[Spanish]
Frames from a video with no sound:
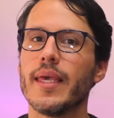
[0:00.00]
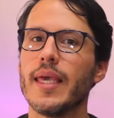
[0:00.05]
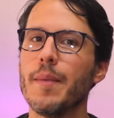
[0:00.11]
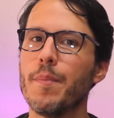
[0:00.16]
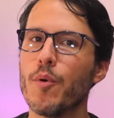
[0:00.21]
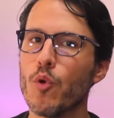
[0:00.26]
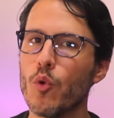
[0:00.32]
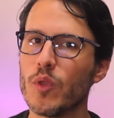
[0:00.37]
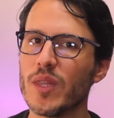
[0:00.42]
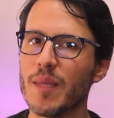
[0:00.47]
Y
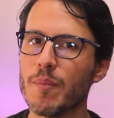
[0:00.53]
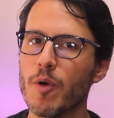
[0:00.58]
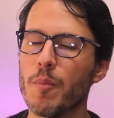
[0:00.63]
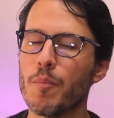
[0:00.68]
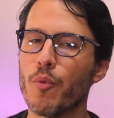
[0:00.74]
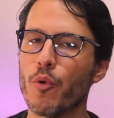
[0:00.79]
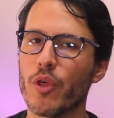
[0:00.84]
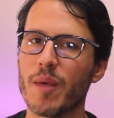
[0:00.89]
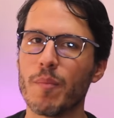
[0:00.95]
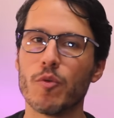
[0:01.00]
por último,
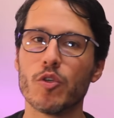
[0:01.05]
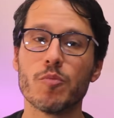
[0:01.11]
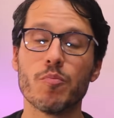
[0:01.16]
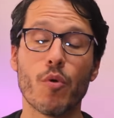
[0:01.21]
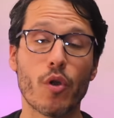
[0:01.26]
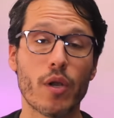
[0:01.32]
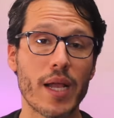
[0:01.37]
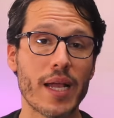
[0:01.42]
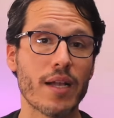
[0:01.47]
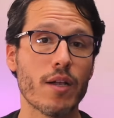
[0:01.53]
podemos
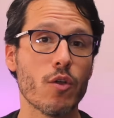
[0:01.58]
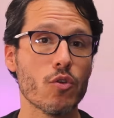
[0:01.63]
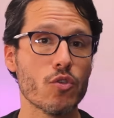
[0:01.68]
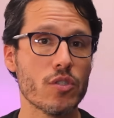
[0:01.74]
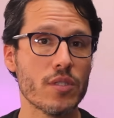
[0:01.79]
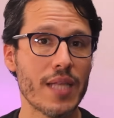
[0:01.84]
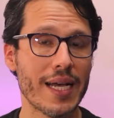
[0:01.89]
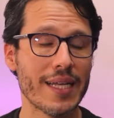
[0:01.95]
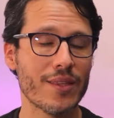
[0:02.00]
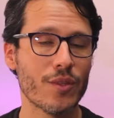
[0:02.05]
borrar
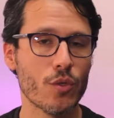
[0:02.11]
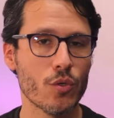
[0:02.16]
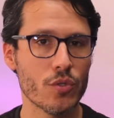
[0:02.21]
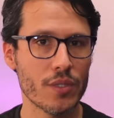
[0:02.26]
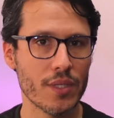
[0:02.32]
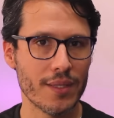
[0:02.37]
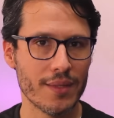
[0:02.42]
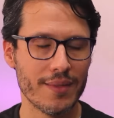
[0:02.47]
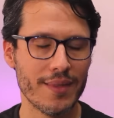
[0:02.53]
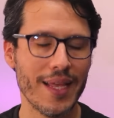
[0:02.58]
los
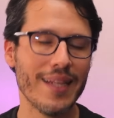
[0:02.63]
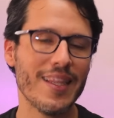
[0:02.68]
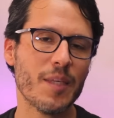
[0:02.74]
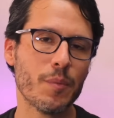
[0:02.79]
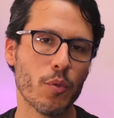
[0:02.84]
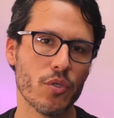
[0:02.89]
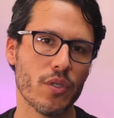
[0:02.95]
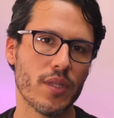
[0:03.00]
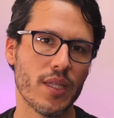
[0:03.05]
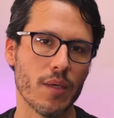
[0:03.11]
datos del
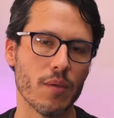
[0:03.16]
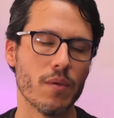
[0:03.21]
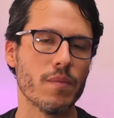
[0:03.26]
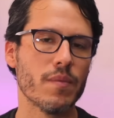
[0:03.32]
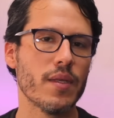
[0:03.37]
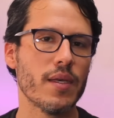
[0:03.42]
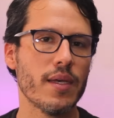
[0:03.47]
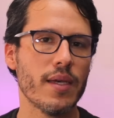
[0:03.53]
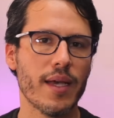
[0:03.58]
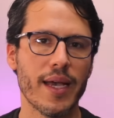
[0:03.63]
dispositivo,
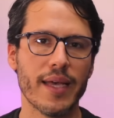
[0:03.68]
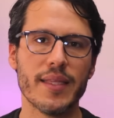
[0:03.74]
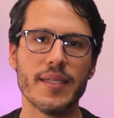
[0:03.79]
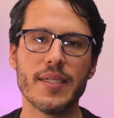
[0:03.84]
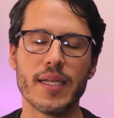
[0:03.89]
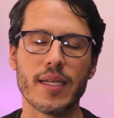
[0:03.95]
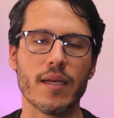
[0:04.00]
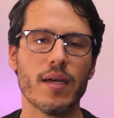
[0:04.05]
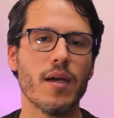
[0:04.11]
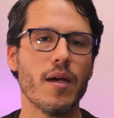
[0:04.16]
es
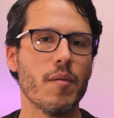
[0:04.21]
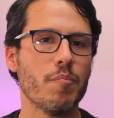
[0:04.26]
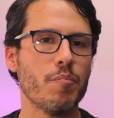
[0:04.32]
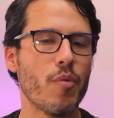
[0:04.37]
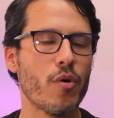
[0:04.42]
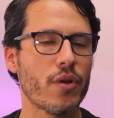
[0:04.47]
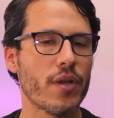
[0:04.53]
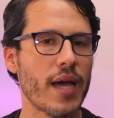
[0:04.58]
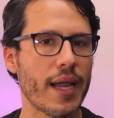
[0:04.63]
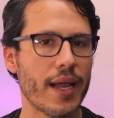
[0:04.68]
decir,
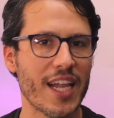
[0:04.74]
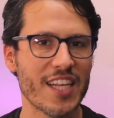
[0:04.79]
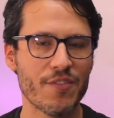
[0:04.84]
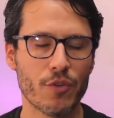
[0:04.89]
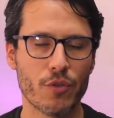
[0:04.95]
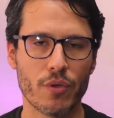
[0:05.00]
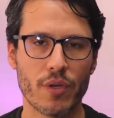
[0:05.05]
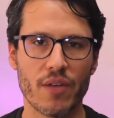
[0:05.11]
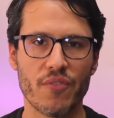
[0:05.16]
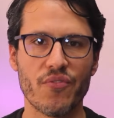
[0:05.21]
borrar las
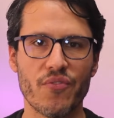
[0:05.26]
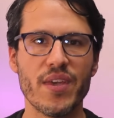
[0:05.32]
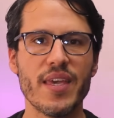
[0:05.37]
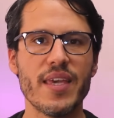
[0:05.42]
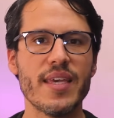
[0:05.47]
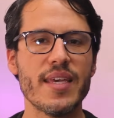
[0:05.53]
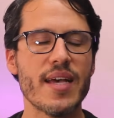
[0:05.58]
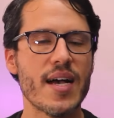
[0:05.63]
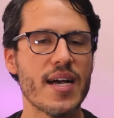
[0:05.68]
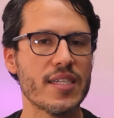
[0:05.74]

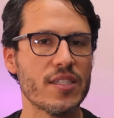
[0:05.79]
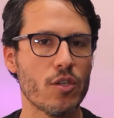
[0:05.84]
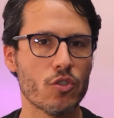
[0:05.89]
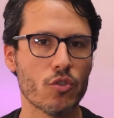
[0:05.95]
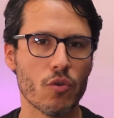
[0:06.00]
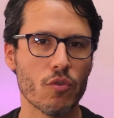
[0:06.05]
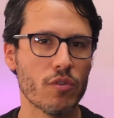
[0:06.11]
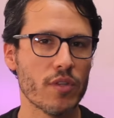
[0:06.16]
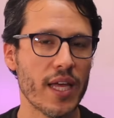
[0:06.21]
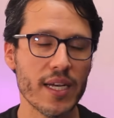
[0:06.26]
fotografías, los
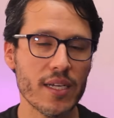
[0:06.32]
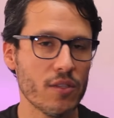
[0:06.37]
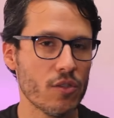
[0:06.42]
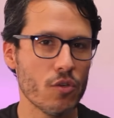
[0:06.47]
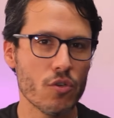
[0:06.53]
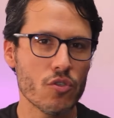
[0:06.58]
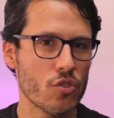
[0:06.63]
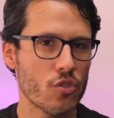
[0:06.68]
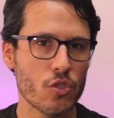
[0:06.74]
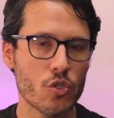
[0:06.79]

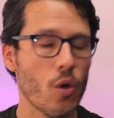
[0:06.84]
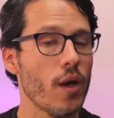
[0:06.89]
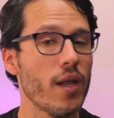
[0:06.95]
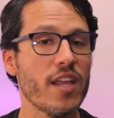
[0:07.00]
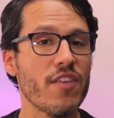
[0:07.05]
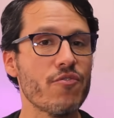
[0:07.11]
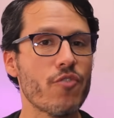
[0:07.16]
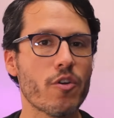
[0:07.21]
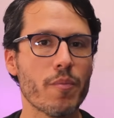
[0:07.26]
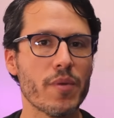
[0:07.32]
contactos, toda la
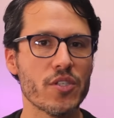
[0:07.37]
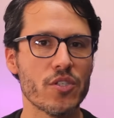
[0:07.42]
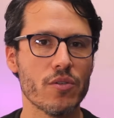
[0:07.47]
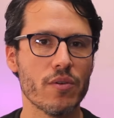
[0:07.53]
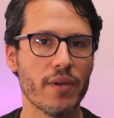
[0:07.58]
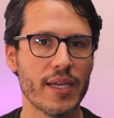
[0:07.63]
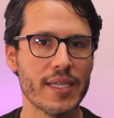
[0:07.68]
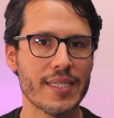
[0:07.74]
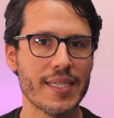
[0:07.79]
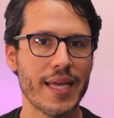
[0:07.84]

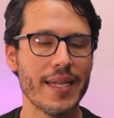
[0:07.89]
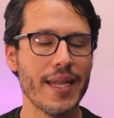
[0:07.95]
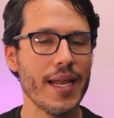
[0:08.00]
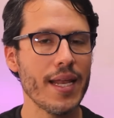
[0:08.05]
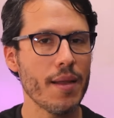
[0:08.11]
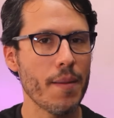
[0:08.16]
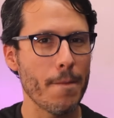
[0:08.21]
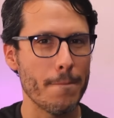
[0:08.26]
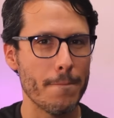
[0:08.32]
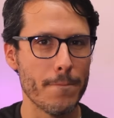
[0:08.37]
información que está en
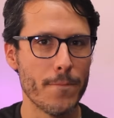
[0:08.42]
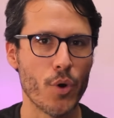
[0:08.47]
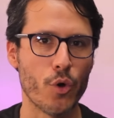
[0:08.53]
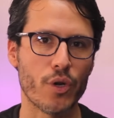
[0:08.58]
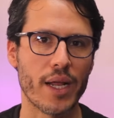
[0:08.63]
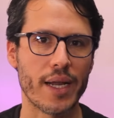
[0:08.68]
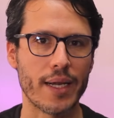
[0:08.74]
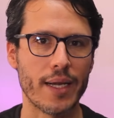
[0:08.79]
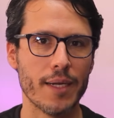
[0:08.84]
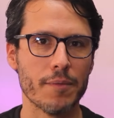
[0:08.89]
él,
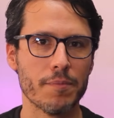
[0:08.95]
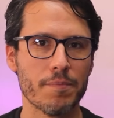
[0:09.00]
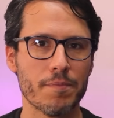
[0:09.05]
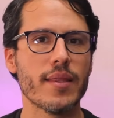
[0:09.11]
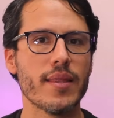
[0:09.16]
borrarla.